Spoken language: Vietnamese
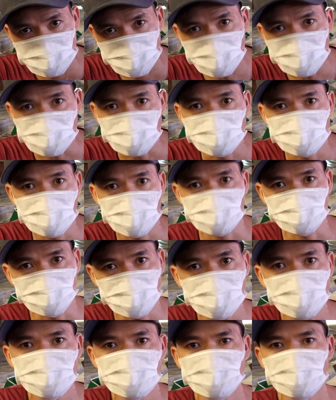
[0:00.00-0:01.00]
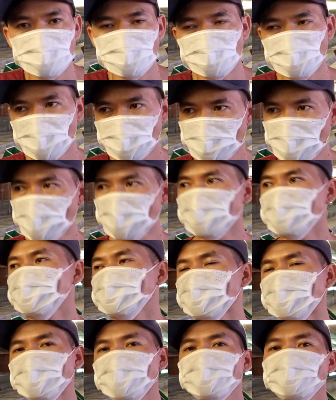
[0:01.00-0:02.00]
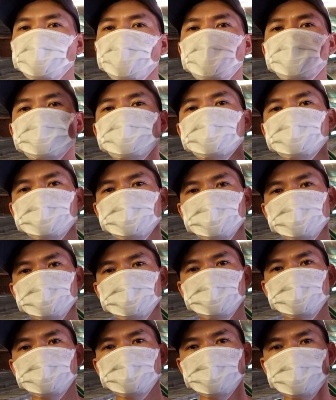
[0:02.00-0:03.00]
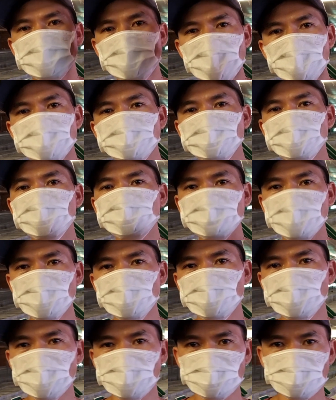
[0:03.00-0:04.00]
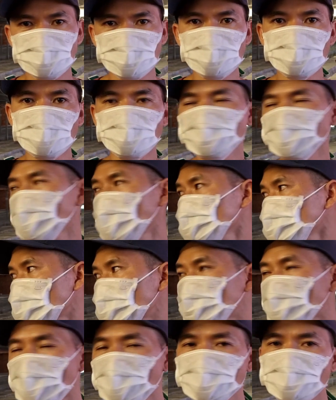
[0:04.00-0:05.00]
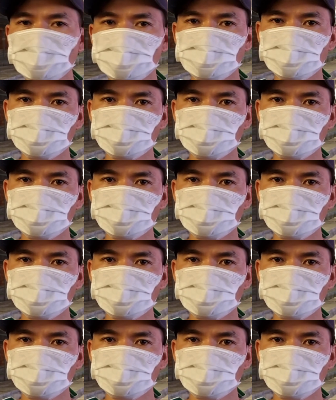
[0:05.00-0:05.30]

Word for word: nó là một lần nữa nguyên nhân là lý do ăn không tiêu bị thiếu bụng thì hơi táo bón